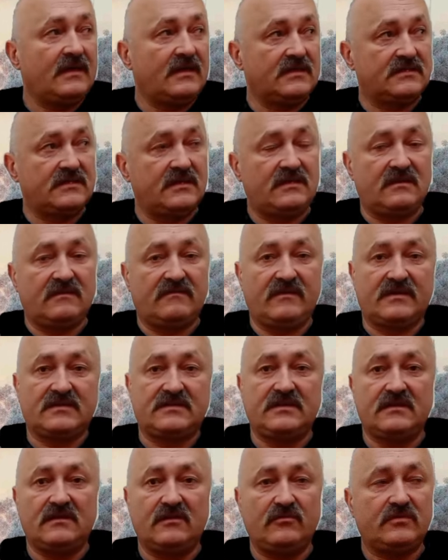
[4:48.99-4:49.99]
Из этих
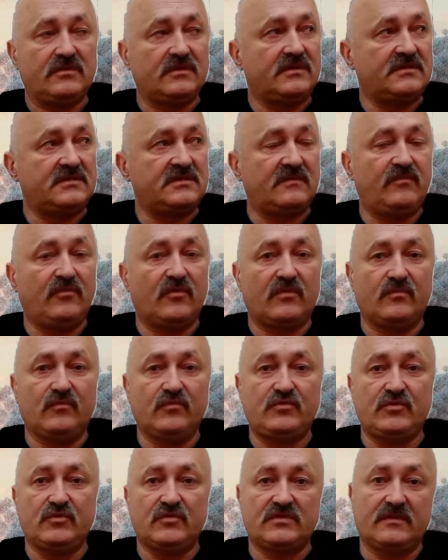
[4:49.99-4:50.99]
вакцин люди до сих пор
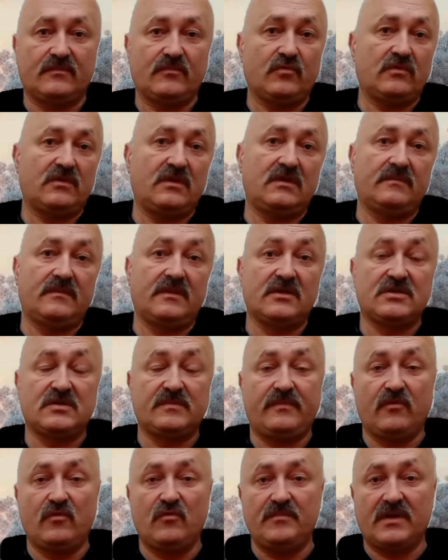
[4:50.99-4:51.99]
мучаются, многие
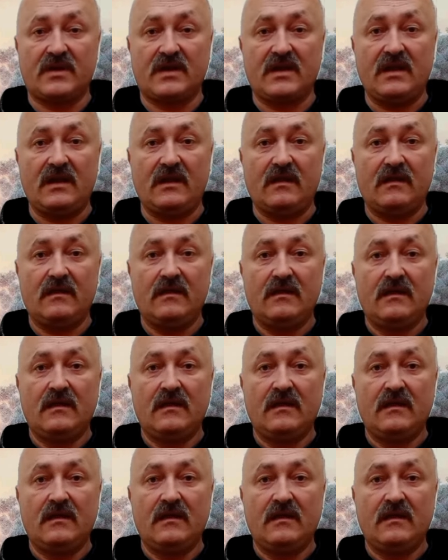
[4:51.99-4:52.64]
даже поумирали.